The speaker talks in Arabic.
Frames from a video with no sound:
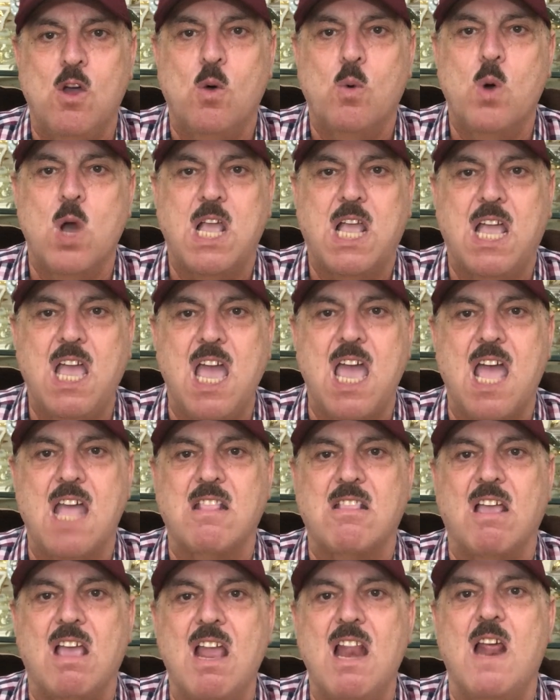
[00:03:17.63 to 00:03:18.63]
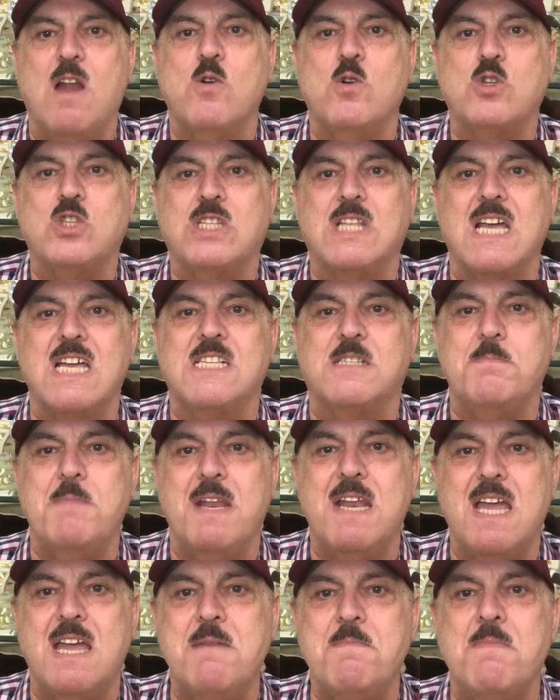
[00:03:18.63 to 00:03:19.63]
وجهت إلى الأستاذ
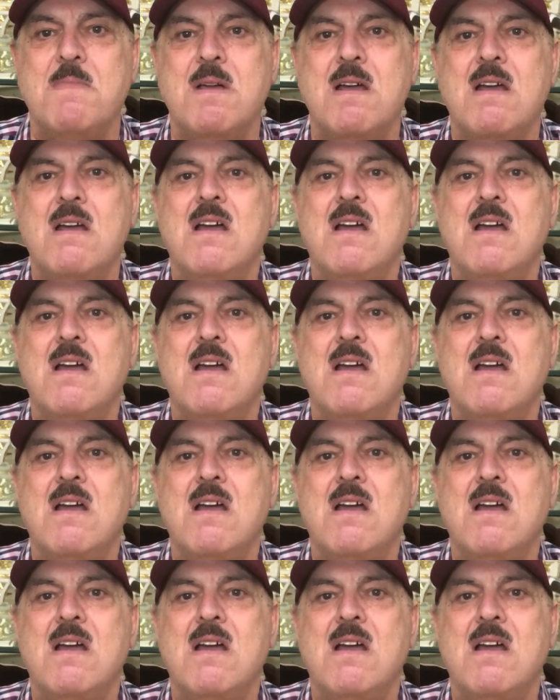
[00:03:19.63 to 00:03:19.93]
منعم